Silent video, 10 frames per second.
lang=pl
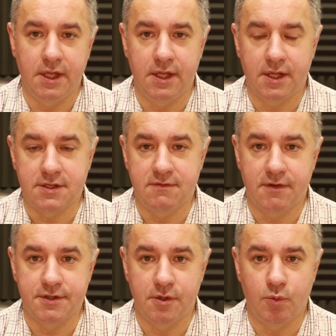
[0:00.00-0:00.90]
i
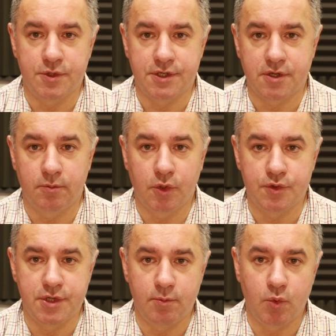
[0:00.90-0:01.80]
nazywa się łyżeczką
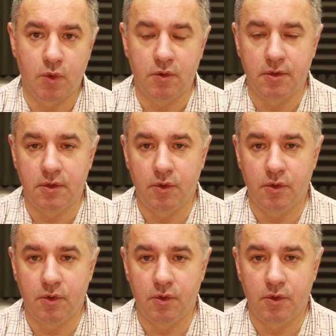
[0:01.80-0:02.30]
do dżemu